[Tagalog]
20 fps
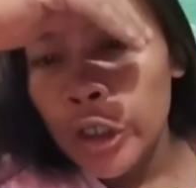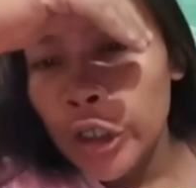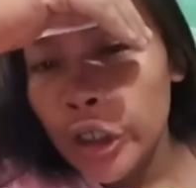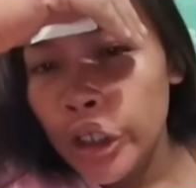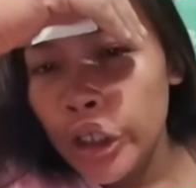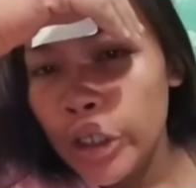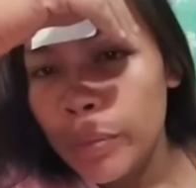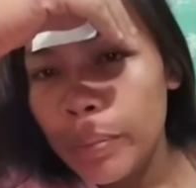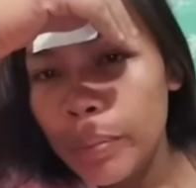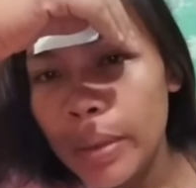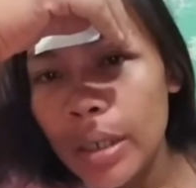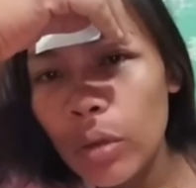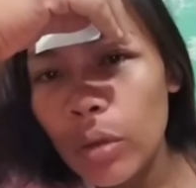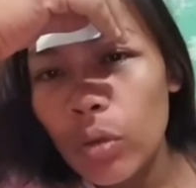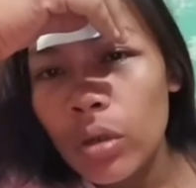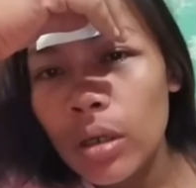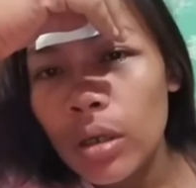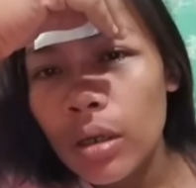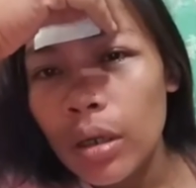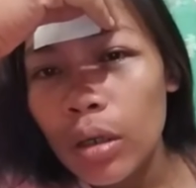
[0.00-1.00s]
ah,
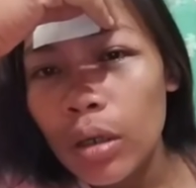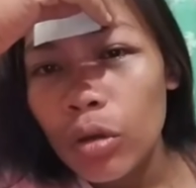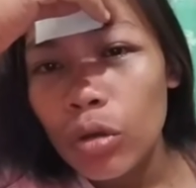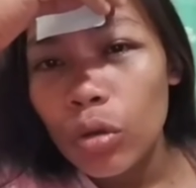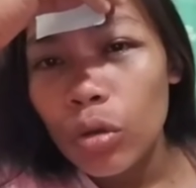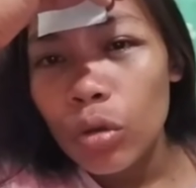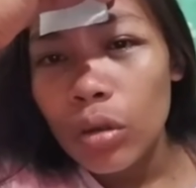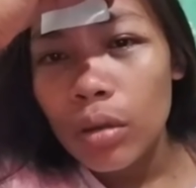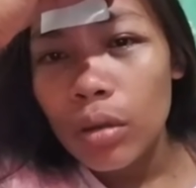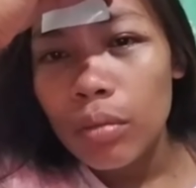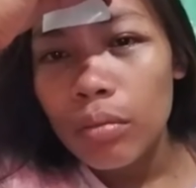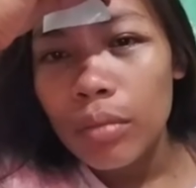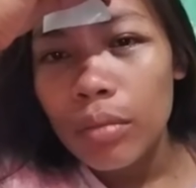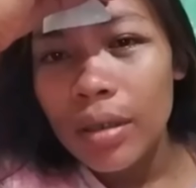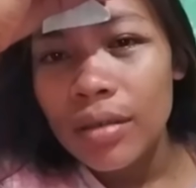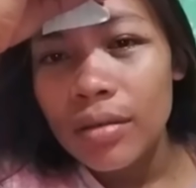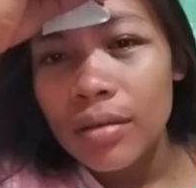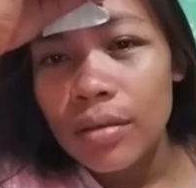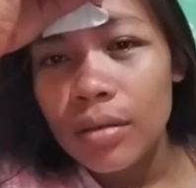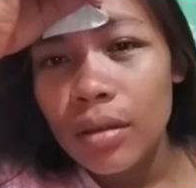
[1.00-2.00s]
Para ko nag ano to,
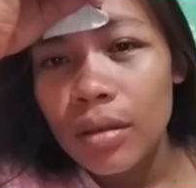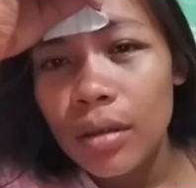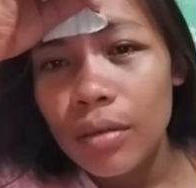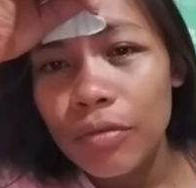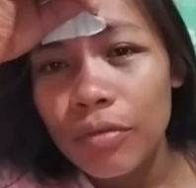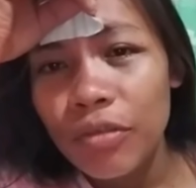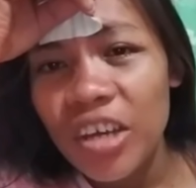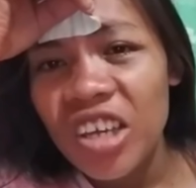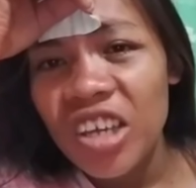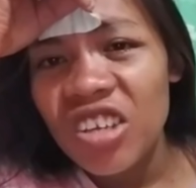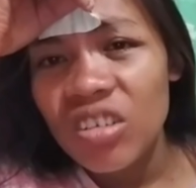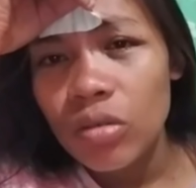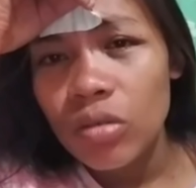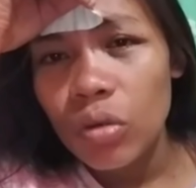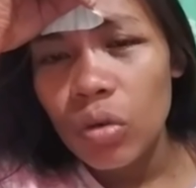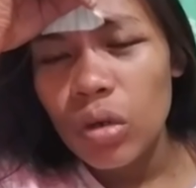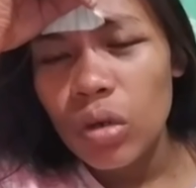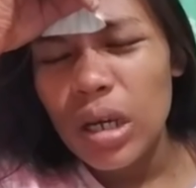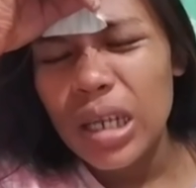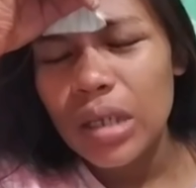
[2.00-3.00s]
nagmas sa
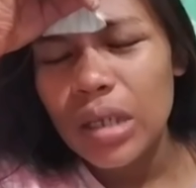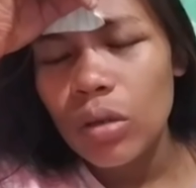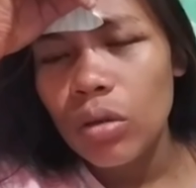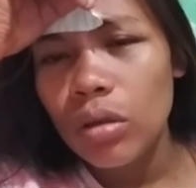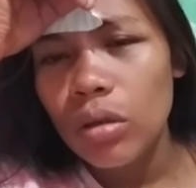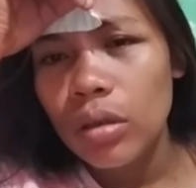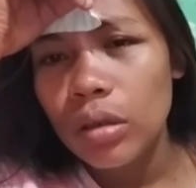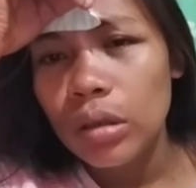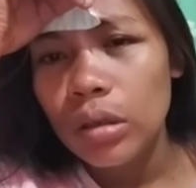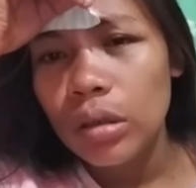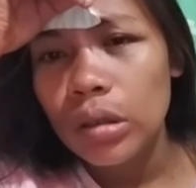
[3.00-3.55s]
face ko. Ay ko.